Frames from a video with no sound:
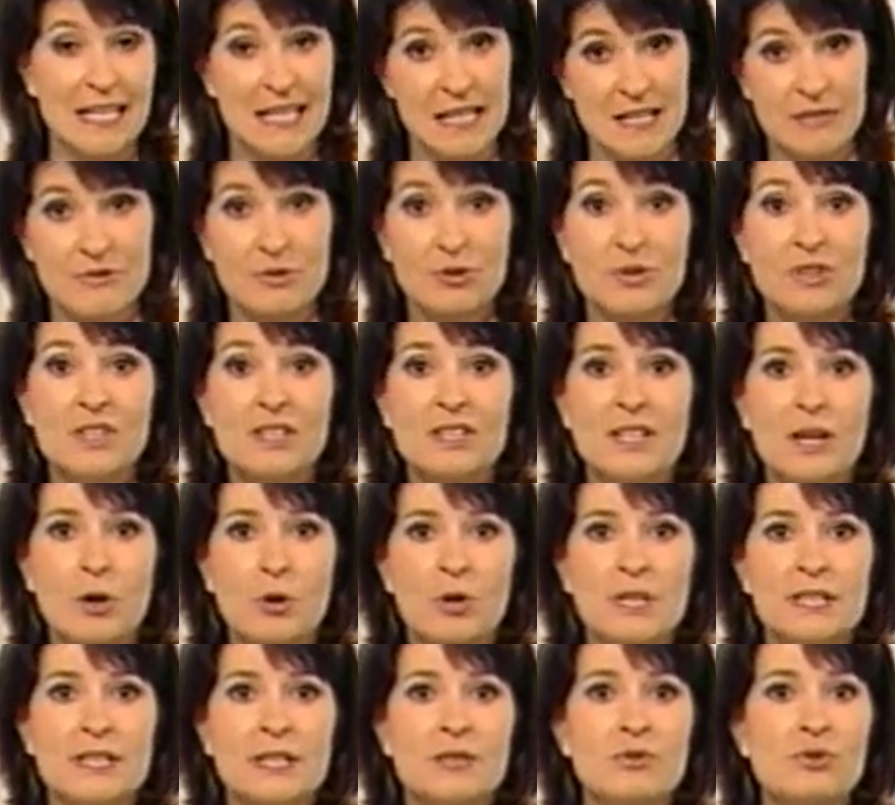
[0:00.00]
Il y avait aussi
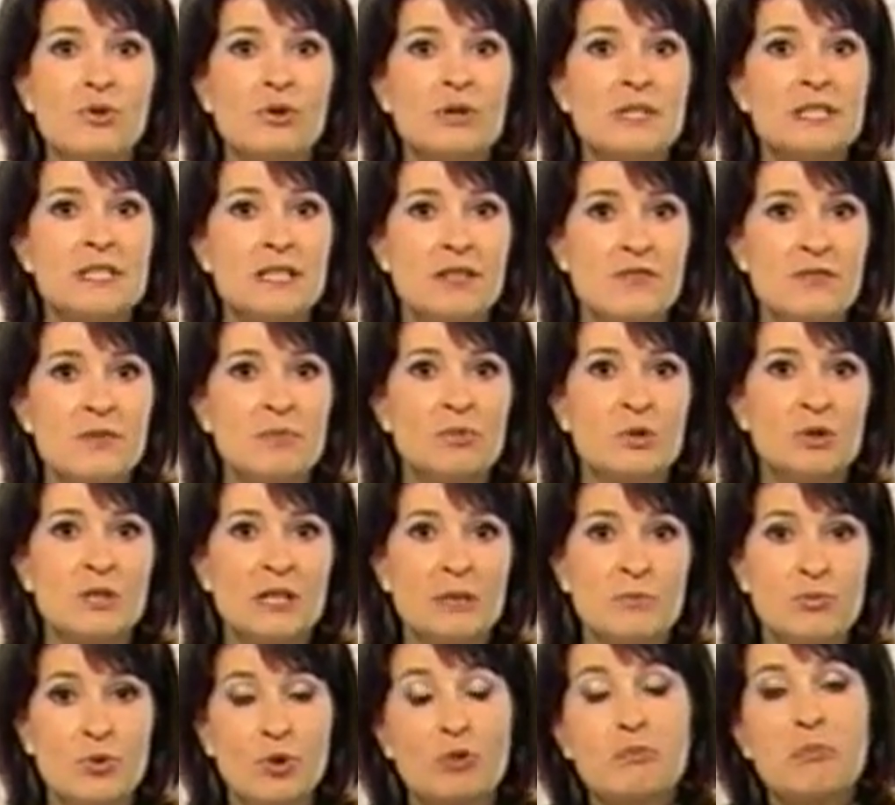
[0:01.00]
Caroline Agulot et Sylvie
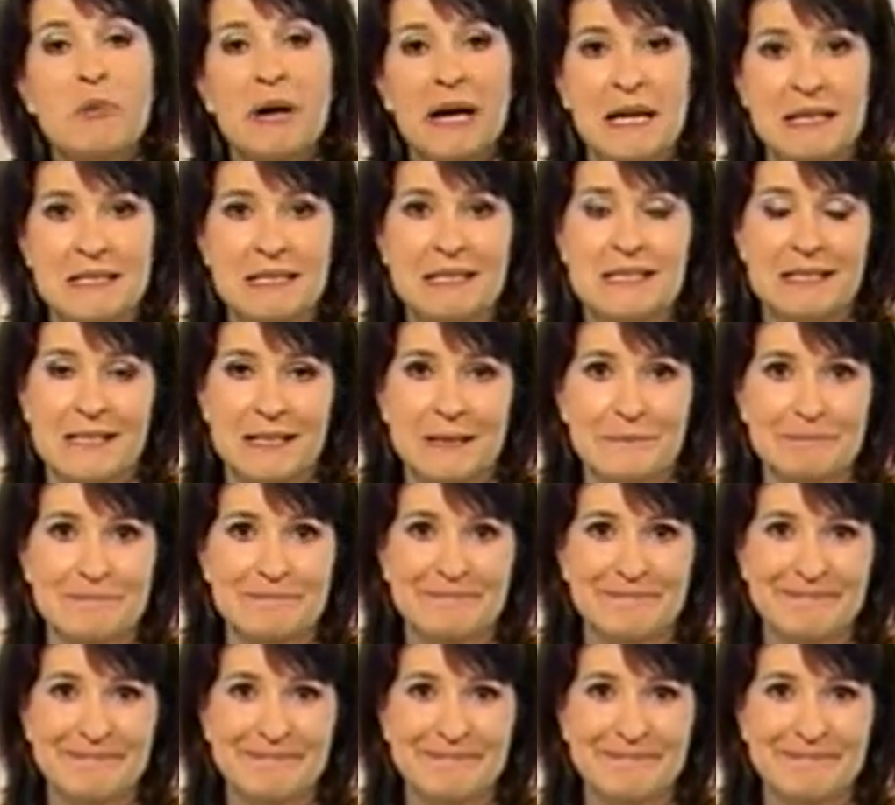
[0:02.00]
Bonnet pour ne pas rater ça.